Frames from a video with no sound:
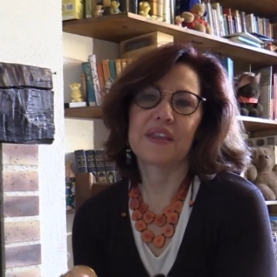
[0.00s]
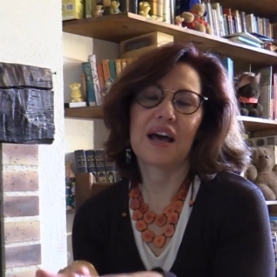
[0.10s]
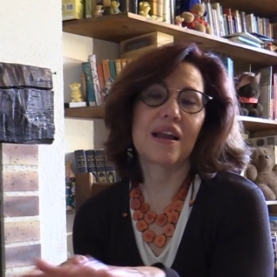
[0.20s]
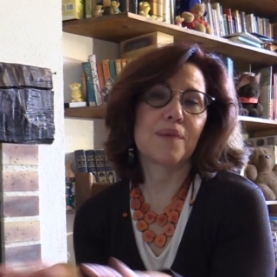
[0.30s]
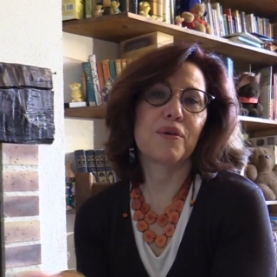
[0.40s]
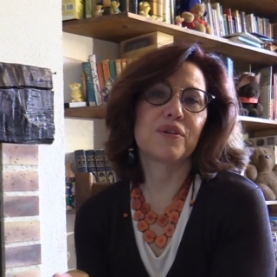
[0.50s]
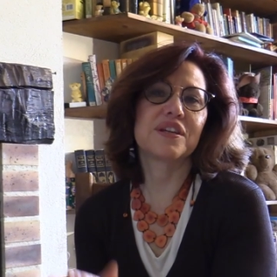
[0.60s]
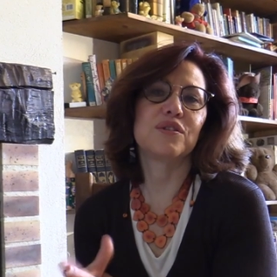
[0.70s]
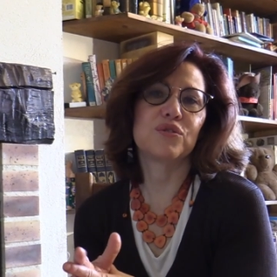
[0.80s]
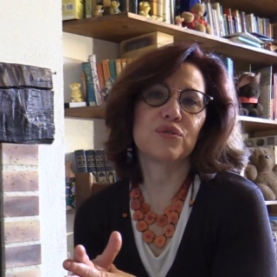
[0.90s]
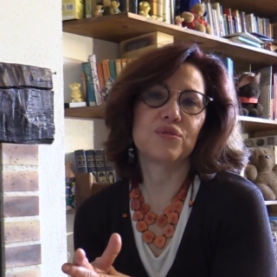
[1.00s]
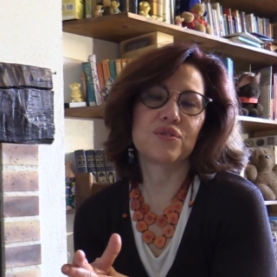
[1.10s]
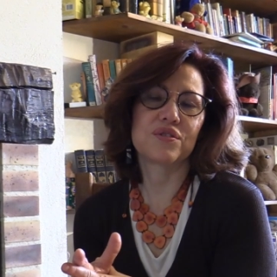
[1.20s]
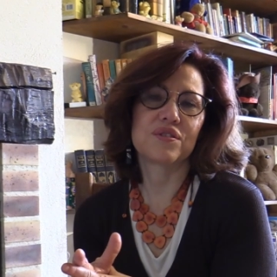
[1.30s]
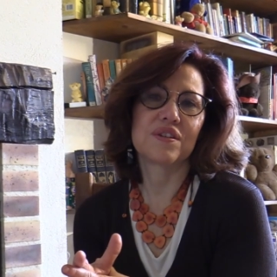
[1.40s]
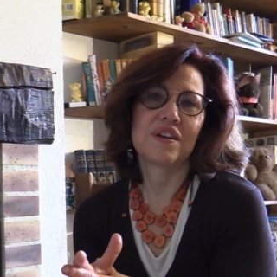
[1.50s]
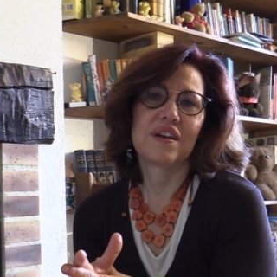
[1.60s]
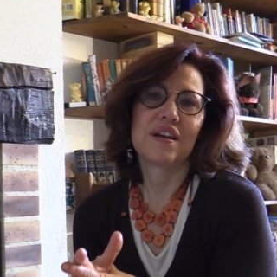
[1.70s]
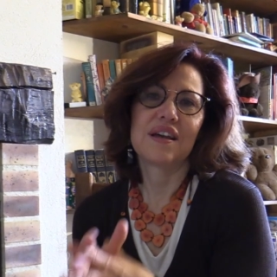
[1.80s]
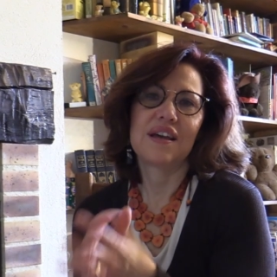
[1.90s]
à, la portée de tous.
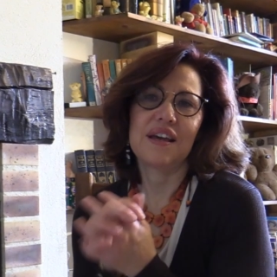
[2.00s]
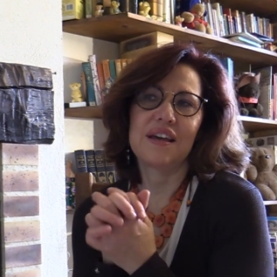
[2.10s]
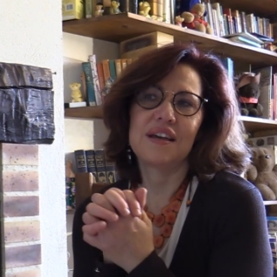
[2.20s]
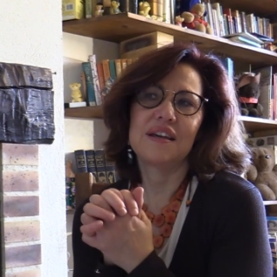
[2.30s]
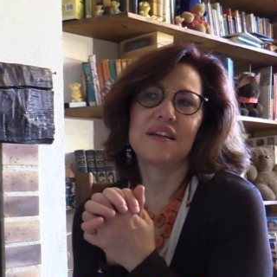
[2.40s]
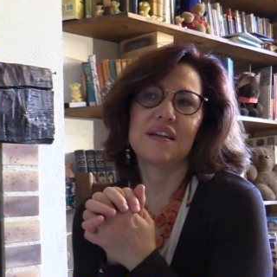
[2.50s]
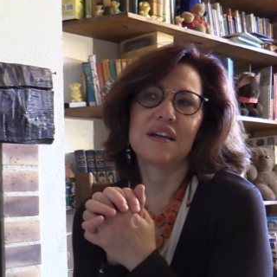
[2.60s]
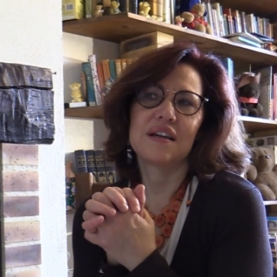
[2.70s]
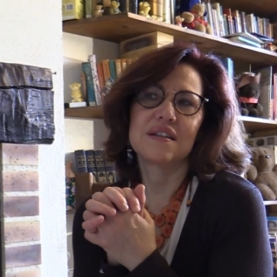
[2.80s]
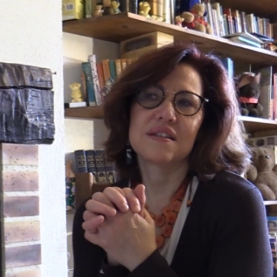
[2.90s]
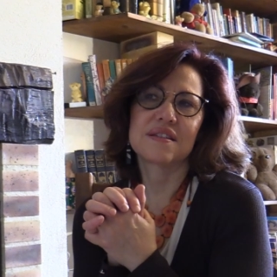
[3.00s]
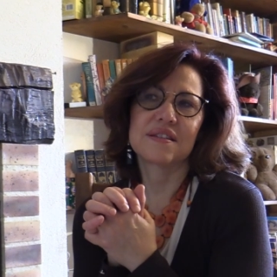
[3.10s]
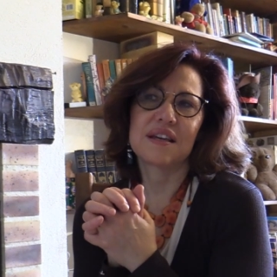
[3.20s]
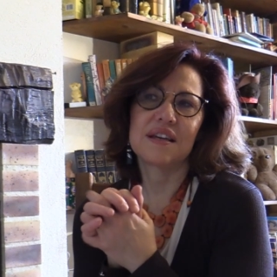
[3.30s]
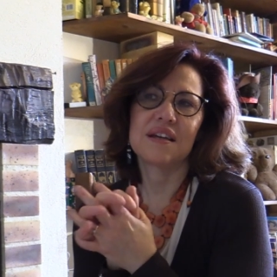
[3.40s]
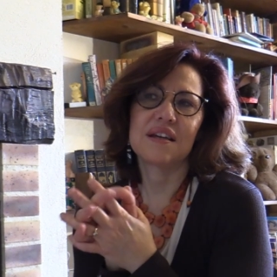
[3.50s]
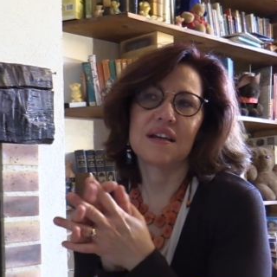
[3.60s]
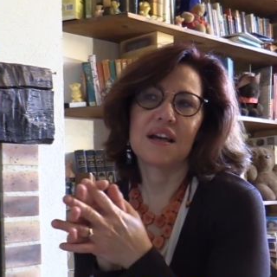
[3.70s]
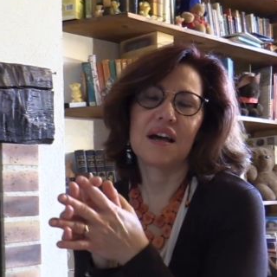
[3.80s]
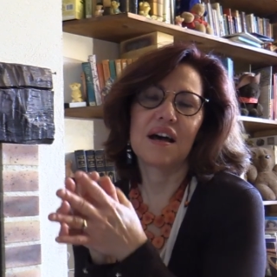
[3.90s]
Et c'est
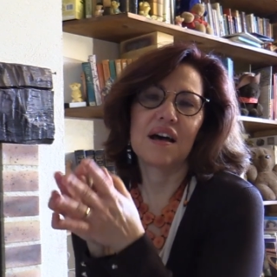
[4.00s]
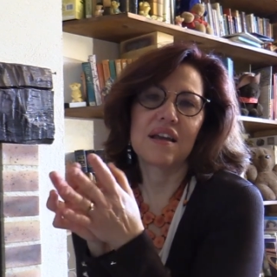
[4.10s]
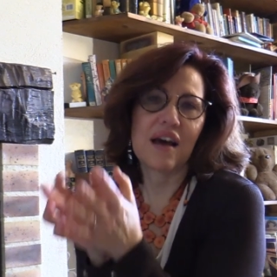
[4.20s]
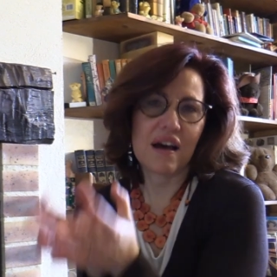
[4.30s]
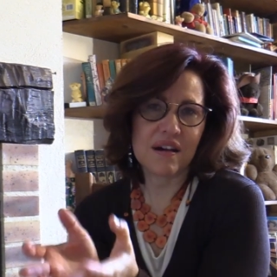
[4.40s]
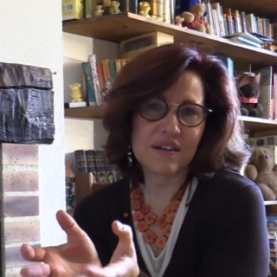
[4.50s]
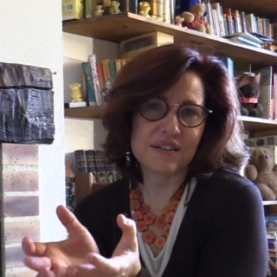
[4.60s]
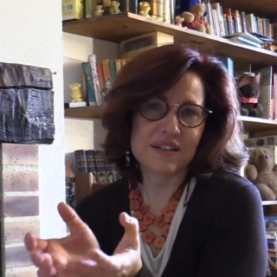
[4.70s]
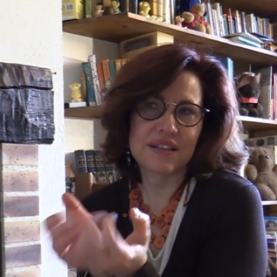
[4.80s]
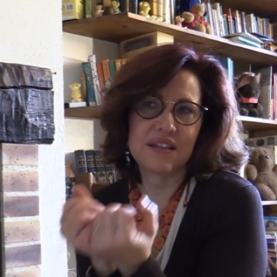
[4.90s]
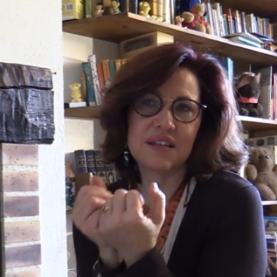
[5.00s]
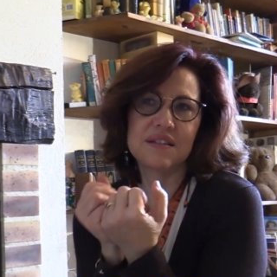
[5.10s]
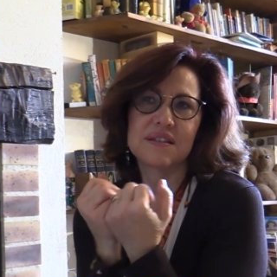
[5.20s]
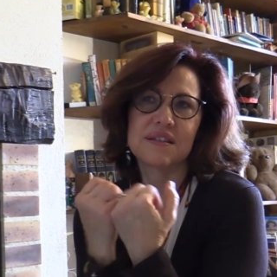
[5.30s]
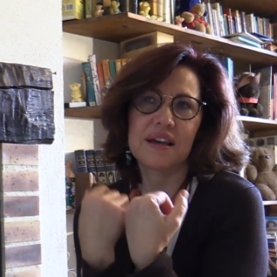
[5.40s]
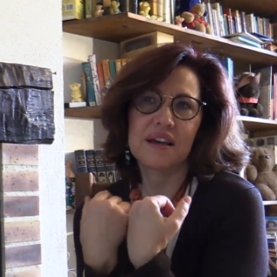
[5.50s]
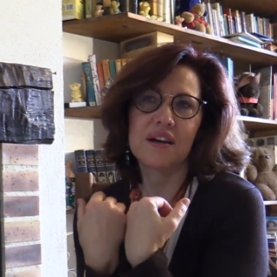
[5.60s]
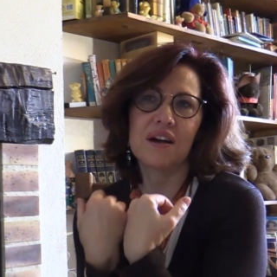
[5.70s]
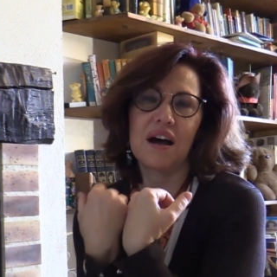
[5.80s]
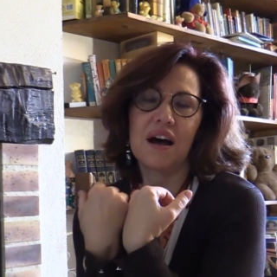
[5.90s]
un art qui
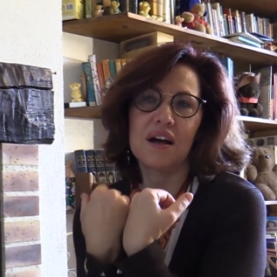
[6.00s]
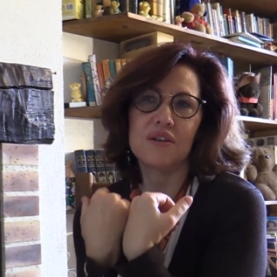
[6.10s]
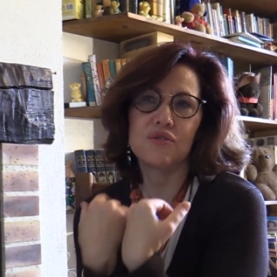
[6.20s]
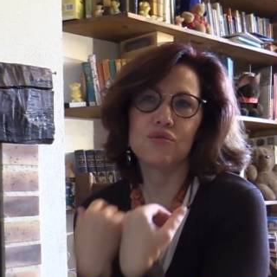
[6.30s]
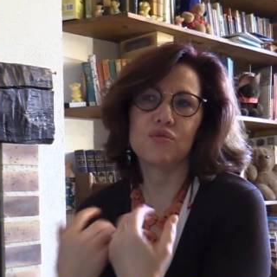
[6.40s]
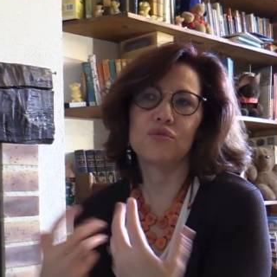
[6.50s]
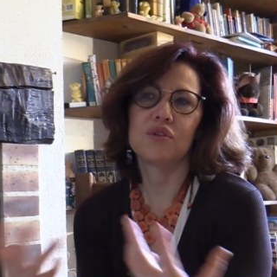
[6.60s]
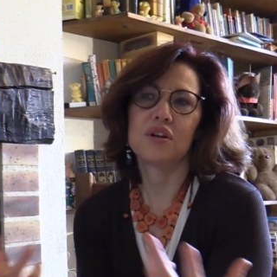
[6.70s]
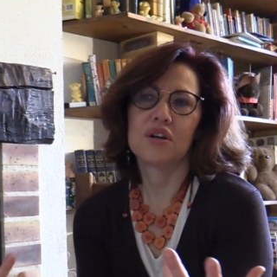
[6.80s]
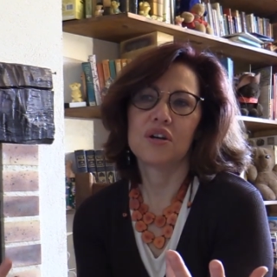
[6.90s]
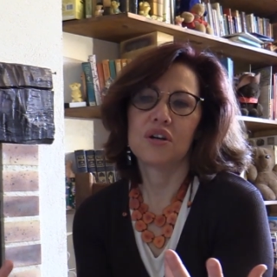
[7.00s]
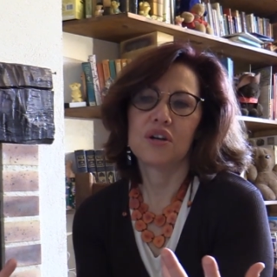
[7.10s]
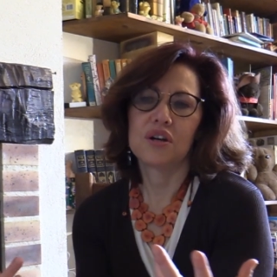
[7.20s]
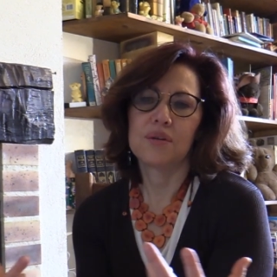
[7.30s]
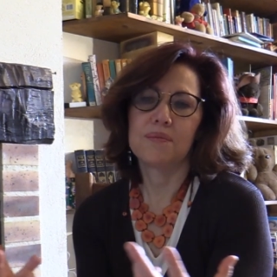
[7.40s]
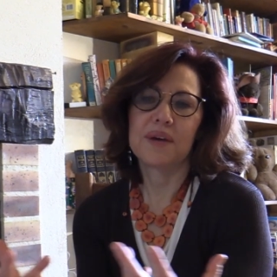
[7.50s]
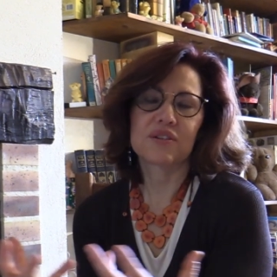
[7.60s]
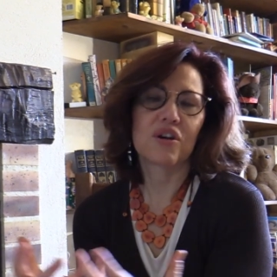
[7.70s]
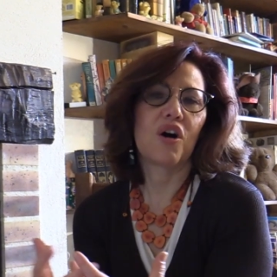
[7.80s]
sert à nous mettre